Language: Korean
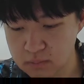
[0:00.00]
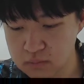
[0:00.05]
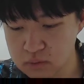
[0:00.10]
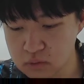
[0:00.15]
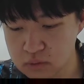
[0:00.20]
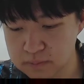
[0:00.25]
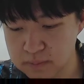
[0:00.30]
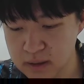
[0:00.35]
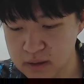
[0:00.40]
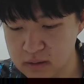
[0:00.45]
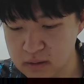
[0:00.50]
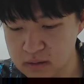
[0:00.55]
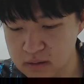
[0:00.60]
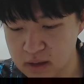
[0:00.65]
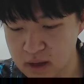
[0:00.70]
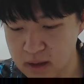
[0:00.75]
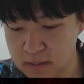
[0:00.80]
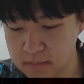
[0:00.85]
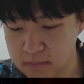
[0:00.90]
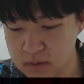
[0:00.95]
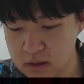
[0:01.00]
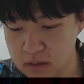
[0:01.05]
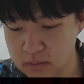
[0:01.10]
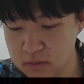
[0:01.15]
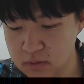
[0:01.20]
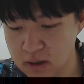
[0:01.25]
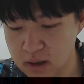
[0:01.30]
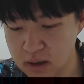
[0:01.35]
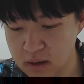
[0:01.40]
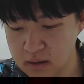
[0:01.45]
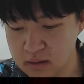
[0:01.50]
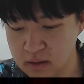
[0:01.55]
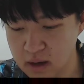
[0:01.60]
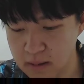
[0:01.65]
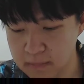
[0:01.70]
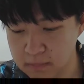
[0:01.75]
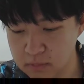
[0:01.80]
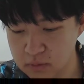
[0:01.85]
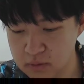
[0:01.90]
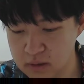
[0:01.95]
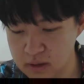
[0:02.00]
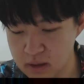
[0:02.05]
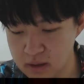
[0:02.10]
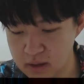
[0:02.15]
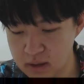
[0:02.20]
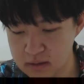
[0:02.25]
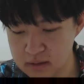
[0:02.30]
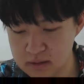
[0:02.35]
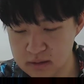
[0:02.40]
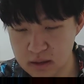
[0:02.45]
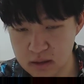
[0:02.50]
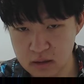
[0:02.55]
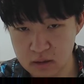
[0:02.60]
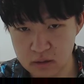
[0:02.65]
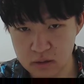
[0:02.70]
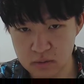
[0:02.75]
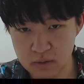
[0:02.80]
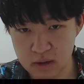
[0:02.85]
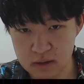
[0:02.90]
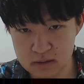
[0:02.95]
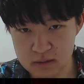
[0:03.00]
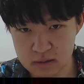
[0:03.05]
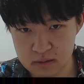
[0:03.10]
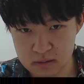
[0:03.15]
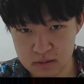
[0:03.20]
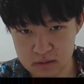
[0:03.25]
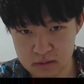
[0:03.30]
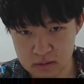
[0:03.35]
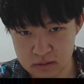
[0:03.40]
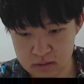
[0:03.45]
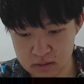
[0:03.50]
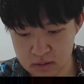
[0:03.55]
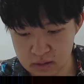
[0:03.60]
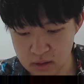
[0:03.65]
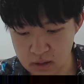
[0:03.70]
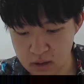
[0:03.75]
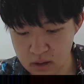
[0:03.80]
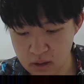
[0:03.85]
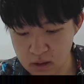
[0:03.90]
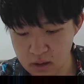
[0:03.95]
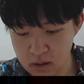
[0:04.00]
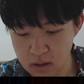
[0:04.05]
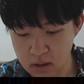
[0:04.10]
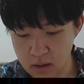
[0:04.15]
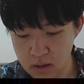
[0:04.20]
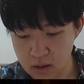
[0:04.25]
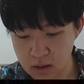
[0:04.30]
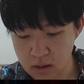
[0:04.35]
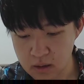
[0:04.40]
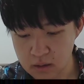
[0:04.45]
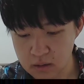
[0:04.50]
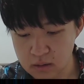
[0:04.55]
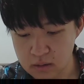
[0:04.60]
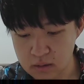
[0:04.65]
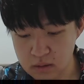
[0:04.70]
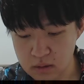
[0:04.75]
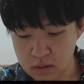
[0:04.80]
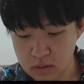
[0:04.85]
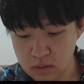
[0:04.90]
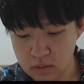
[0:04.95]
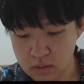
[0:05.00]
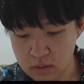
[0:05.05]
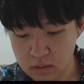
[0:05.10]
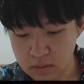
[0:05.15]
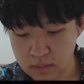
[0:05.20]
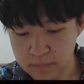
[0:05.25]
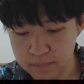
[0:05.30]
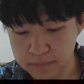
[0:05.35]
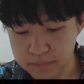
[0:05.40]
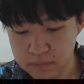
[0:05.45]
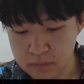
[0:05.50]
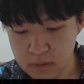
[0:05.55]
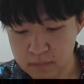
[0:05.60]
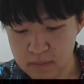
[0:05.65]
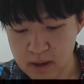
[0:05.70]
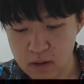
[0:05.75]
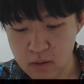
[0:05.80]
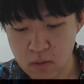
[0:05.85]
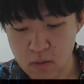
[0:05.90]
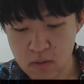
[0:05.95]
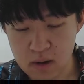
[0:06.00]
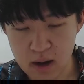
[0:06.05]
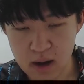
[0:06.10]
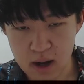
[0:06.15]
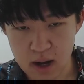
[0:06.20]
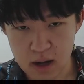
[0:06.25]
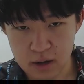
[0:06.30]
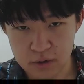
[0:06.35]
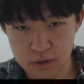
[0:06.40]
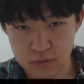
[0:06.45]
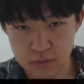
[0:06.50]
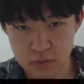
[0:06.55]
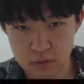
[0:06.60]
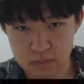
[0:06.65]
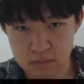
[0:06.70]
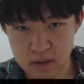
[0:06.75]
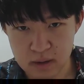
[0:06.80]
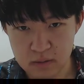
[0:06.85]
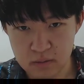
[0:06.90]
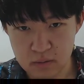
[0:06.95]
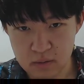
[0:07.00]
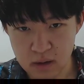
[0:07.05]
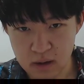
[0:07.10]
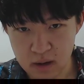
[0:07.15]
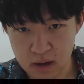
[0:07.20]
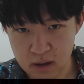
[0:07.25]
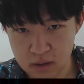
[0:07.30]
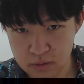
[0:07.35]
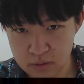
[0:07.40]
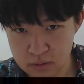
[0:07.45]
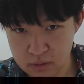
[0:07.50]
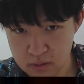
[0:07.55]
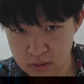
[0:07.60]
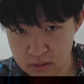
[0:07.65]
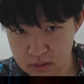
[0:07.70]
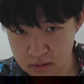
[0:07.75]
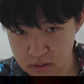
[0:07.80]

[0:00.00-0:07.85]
북베트남, 일부랑 캄보디아까지 세력을 확장을 했었어요. 그리고 메콩강 하류, 메콩강 하류는